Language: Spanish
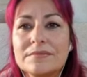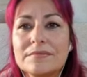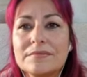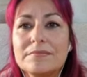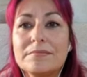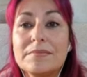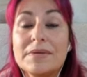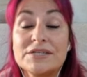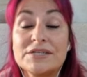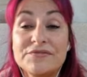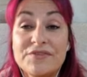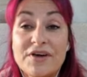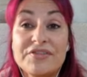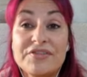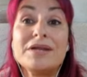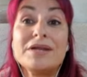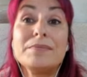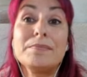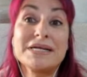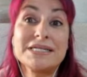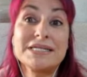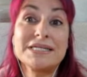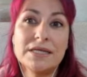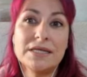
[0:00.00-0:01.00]
Más
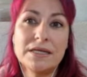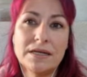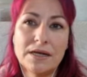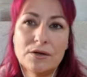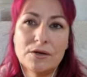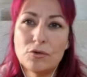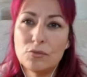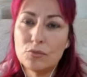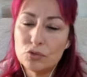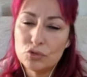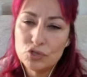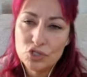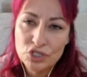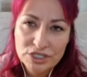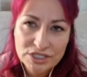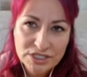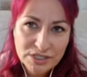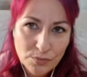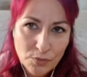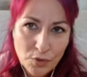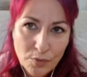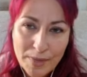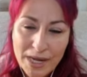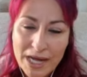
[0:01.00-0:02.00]
fácil, más dinero,
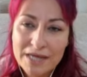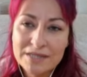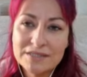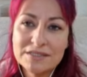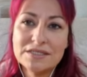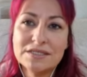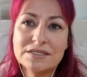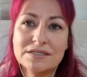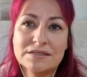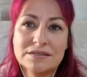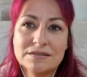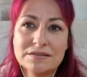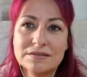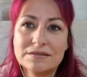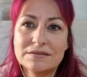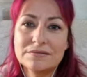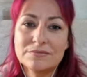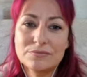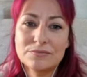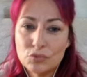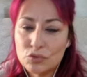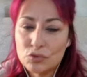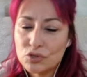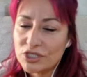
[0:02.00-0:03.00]
muchísimo más.
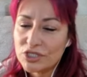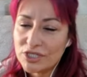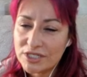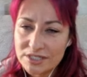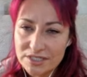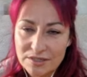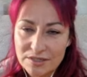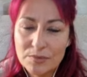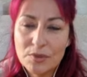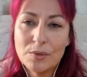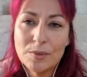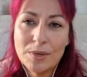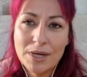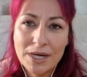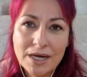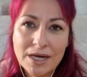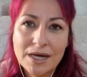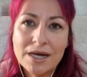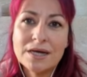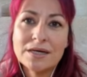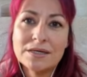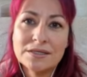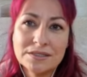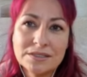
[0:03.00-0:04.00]
No, o sea,
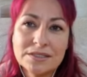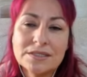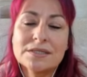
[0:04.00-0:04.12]
al, mismo